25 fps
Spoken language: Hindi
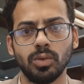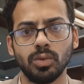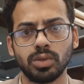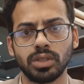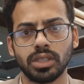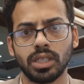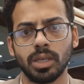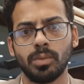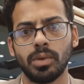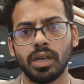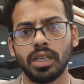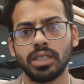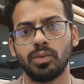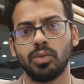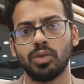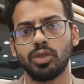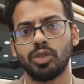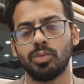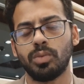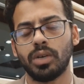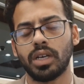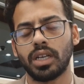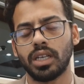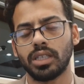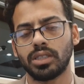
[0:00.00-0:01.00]
उसके बाद वो
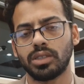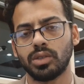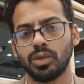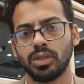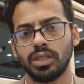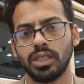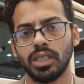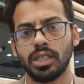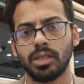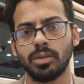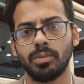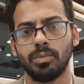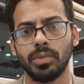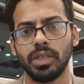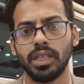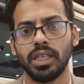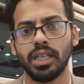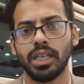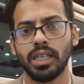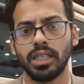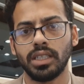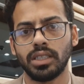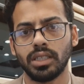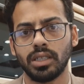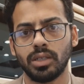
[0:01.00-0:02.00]
दोबारा सऊदी अरब में
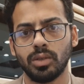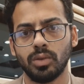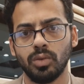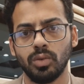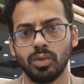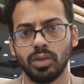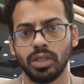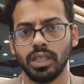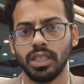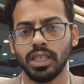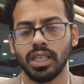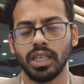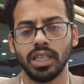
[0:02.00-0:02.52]
एंटर होंगी